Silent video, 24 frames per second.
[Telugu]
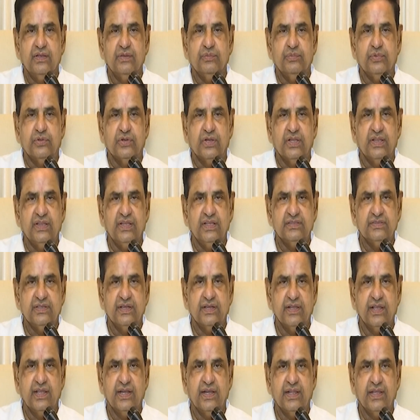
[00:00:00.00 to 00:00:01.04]

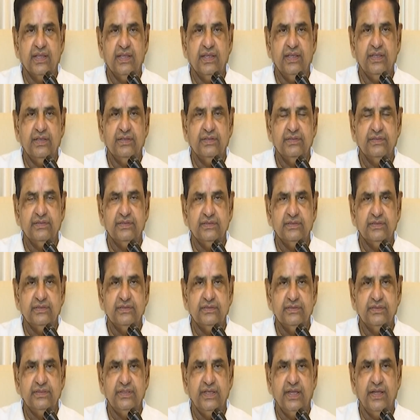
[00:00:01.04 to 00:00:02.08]
పురంధేశ్వర్ గారికి
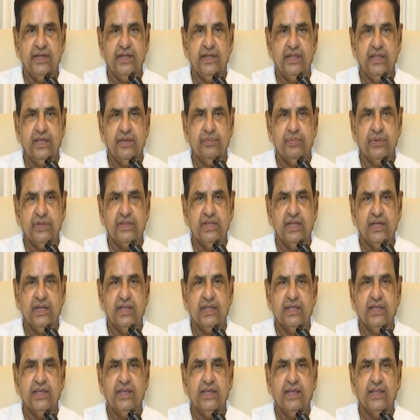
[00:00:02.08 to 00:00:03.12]
ఎన్డీఏ
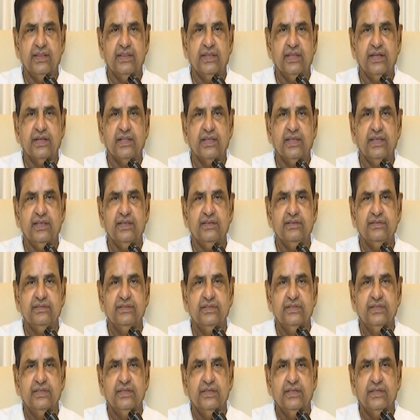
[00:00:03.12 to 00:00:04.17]
పెద్దలకి అందరికీ
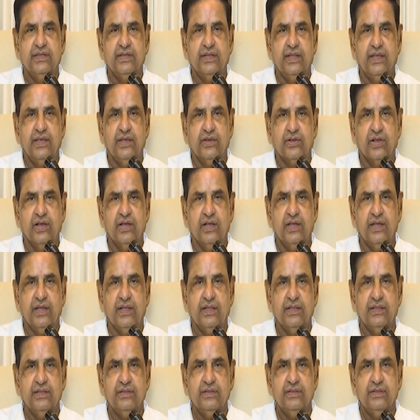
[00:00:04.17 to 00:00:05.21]
నా యొక్క
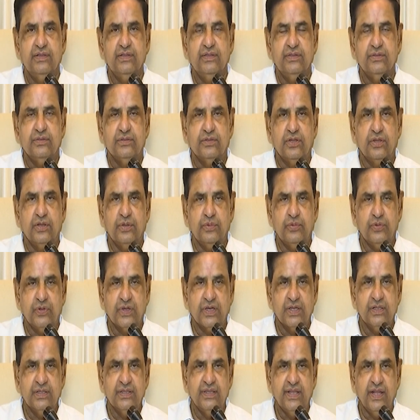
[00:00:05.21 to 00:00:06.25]

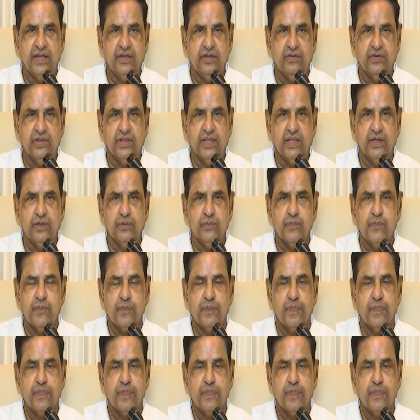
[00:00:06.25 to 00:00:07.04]
హృదయపూర్వక ధన్యవాదాలు